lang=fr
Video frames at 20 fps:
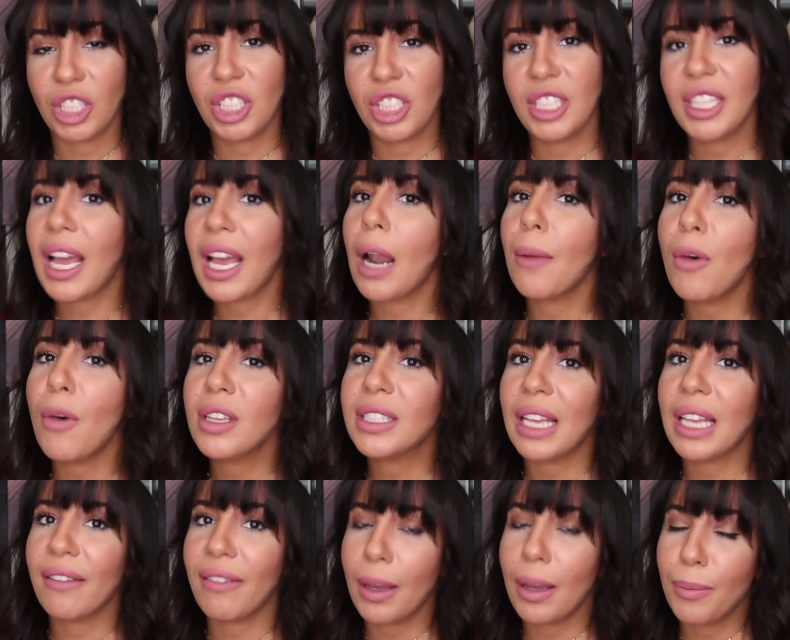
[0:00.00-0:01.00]
Et généralement,
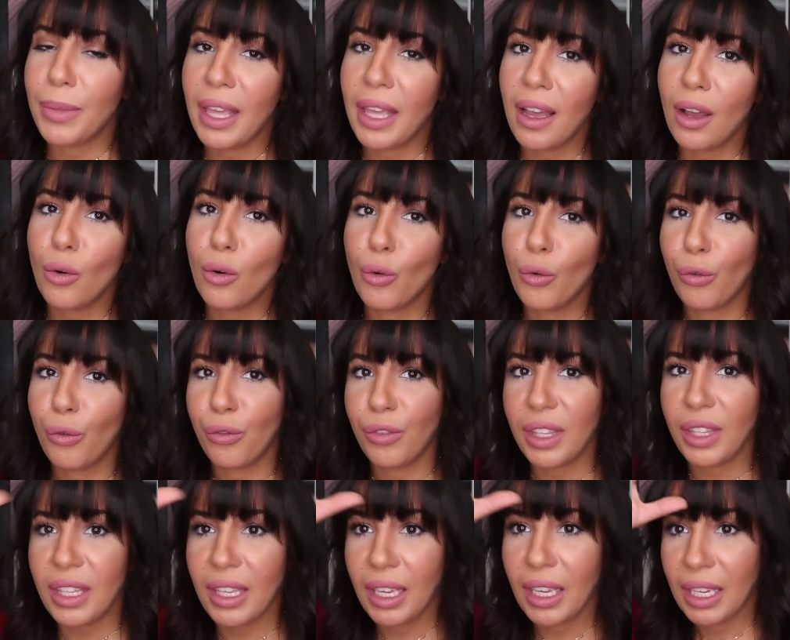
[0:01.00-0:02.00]
ça va bien aux
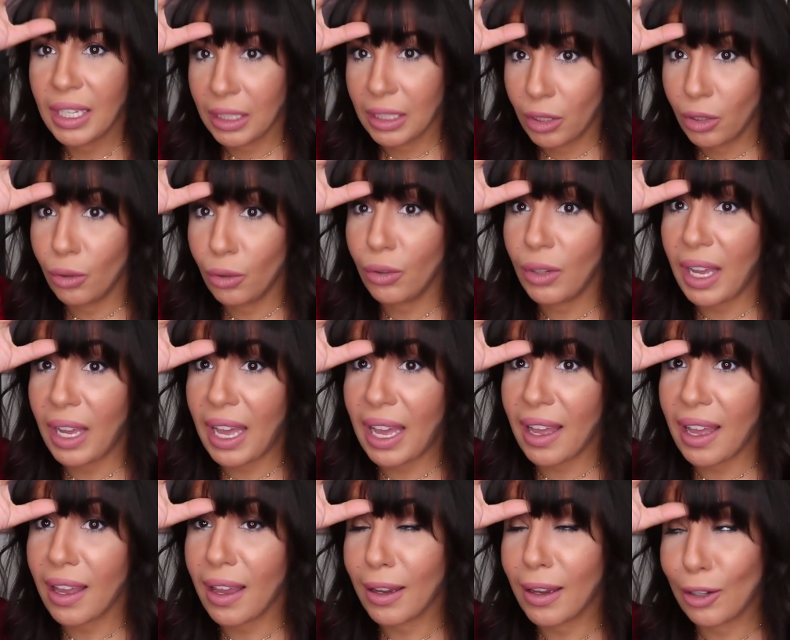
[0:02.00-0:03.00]
filles qui ont
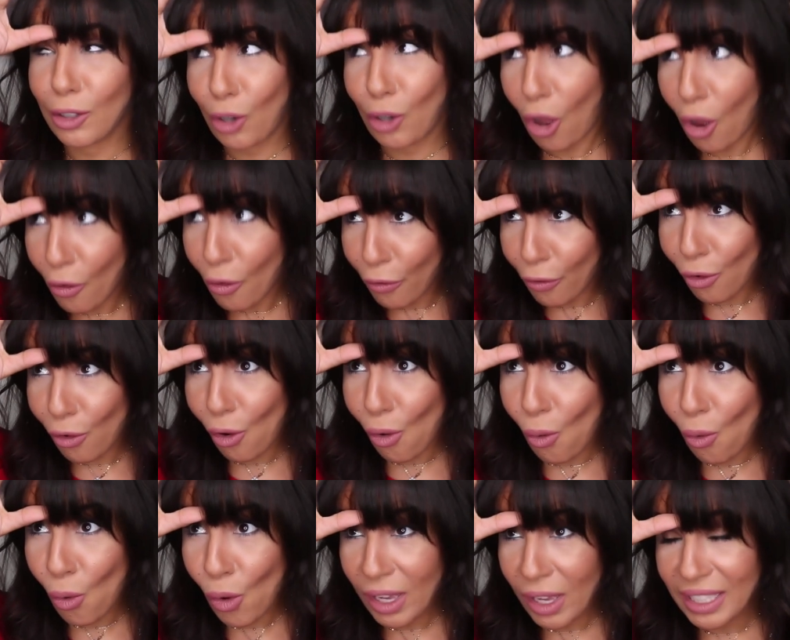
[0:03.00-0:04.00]
un grand
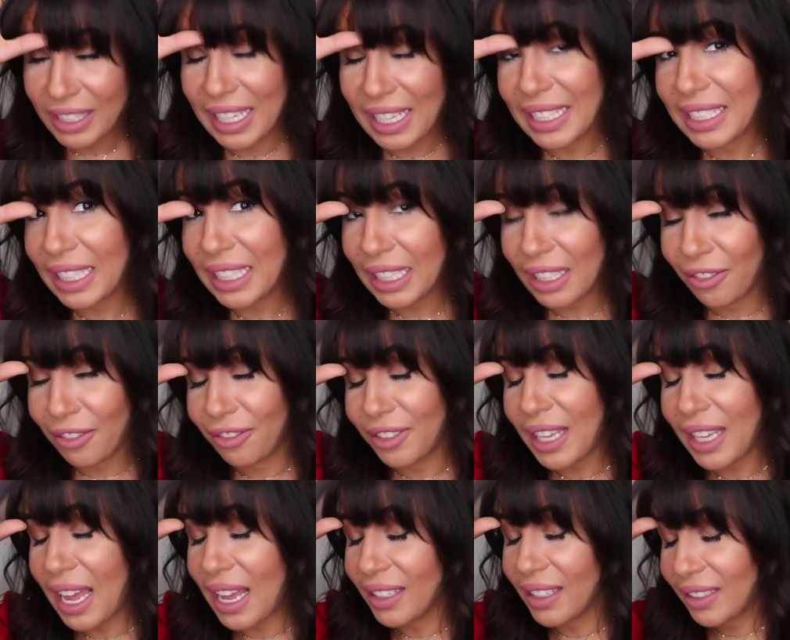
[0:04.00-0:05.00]
front, c'est-à-dire les
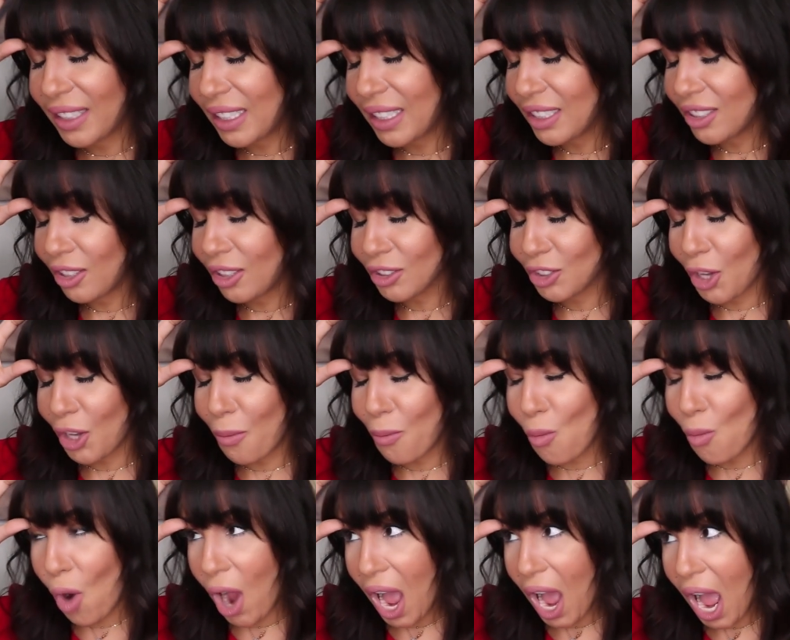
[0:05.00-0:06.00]
filles intelligentes
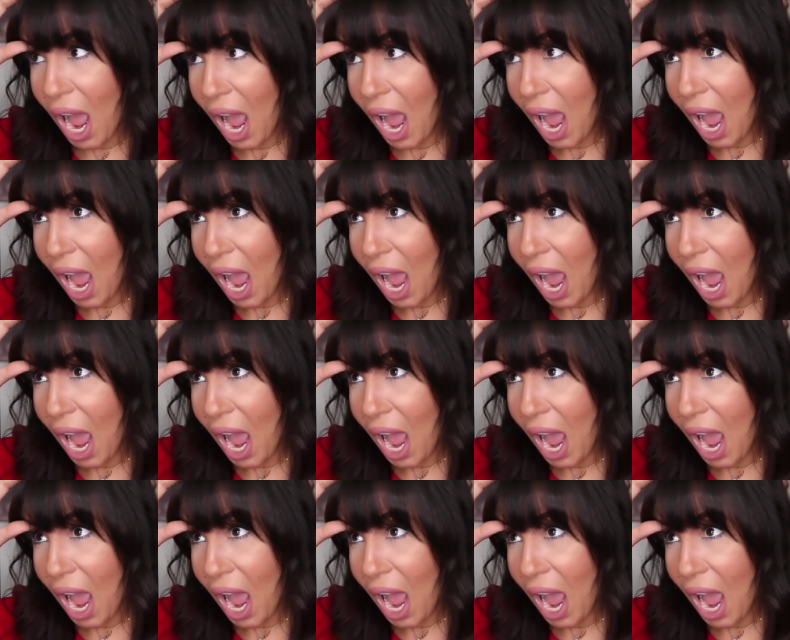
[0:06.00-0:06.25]
comme moi.